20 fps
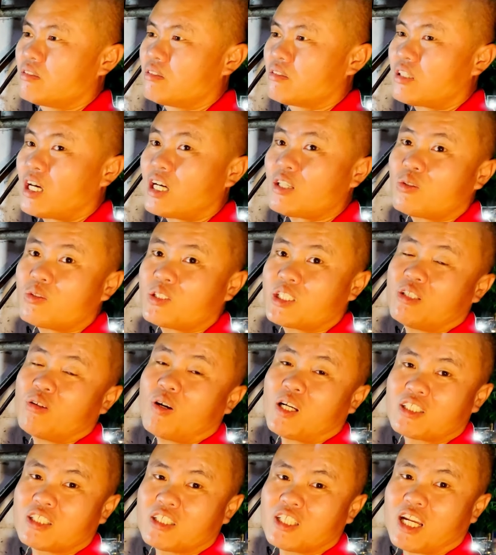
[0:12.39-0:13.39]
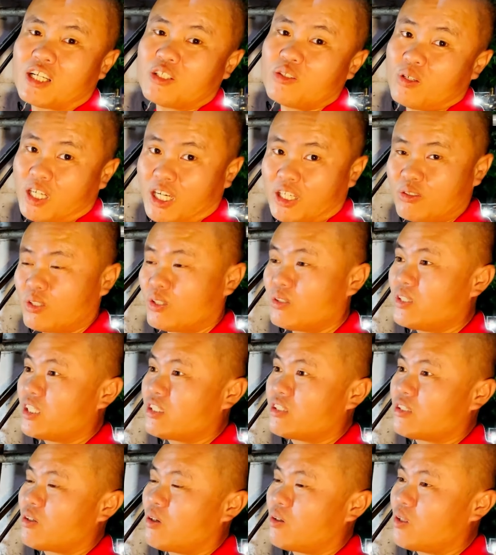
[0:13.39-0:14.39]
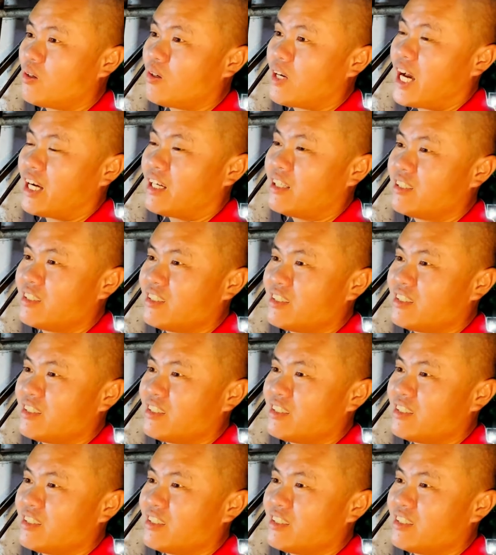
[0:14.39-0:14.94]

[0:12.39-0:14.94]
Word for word: 他都喜欢吃了，越来越多人吃狗肉了。